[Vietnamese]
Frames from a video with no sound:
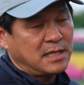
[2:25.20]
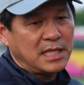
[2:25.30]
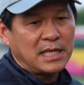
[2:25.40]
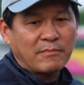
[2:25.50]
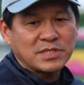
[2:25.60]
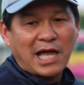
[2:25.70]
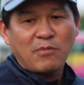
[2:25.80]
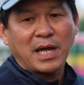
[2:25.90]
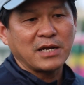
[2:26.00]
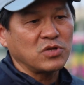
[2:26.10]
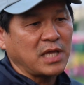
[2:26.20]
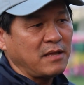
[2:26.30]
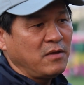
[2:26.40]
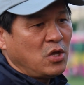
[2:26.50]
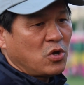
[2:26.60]
Vậy thì làm sao mà anh có
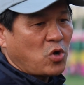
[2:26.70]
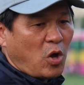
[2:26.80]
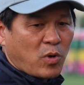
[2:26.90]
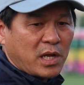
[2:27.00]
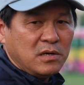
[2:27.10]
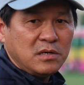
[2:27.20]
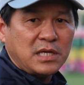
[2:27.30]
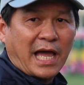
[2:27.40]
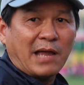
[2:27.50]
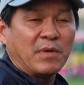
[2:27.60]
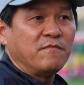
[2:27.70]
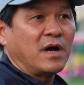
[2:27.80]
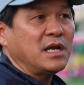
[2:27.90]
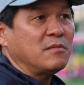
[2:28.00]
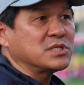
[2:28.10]
thể có một cái hướng dài bền
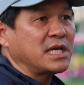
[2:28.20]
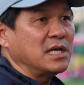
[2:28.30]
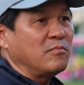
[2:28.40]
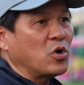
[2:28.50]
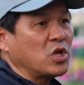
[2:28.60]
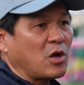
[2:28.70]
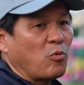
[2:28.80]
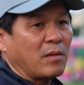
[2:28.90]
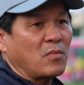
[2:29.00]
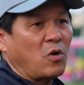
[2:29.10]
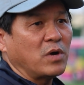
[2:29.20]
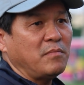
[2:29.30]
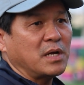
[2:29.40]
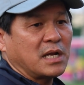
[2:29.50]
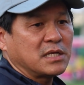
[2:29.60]
vững để anh xây dựng một cái câu lạc bộ
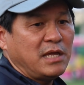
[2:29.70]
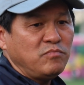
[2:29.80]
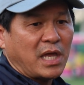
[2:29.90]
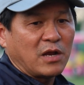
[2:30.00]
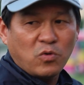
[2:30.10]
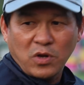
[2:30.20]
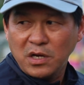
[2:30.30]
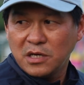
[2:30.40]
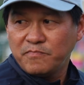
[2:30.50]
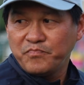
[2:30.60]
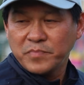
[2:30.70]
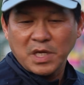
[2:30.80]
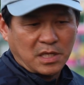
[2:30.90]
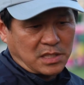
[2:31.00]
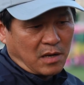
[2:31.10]
để mà anh kiếm tiền nuôi nó được.
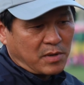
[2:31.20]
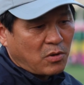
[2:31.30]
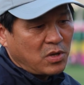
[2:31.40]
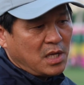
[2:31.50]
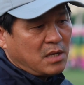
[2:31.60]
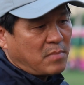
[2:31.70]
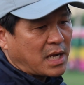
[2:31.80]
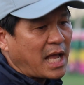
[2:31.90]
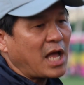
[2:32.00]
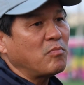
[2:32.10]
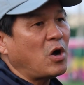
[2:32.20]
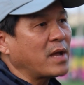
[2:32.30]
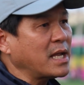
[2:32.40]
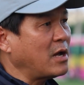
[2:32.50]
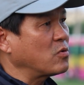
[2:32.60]
Thì từ bắt đầu mà các ông bầu,
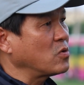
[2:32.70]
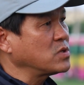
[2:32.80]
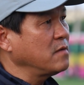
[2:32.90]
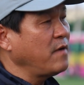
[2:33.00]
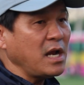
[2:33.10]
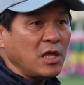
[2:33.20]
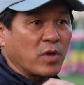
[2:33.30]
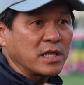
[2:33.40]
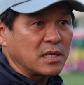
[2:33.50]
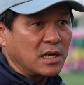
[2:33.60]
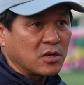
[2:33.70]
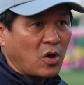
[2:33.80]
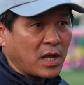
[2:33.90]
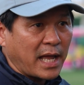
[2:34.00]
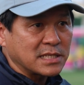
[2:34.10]
các nhà đầu tư với điều kiện tình hình
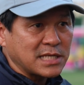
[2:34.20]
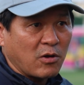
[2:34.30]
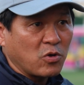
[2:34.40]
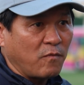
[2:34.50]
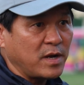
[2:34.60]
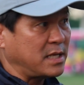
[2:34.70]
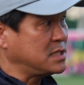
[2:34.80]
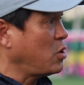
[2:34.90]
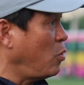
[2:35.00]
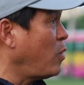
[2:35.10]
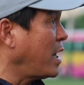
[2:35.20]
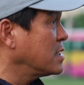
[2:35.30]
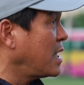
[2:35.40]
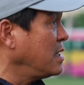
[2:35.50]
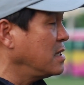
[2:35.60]
khó khăn sau Covid này sẽ khủng hoảng
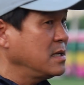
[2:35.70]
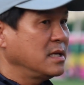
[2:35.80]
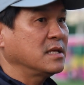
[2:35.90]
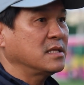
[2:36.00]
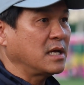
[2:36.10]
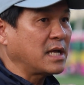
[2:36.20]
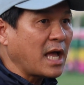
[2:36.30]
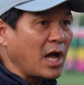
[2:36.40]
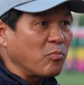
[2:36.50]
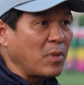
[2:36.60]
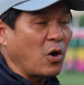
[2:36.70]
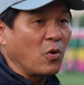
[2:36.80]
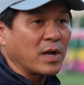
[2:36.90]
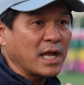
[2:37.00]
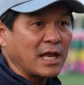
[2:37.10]
kinh tế nữa, thì các ông
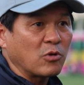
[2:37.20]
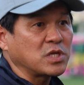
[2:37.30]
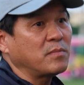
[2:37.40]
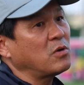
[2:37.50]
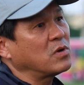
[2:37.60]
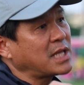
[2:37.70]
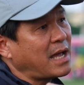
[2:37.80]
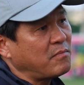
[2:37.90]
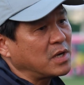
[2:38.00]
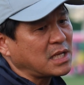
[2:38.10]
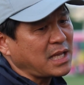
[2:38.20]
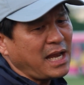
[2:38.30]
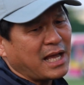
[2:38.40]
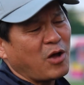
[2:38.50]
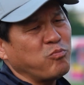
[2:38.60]
bầu, các nhà đầu tư bắt đầu người ta
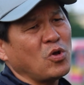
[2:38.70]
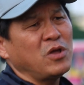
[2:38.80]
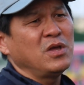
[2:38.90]
thấy là không,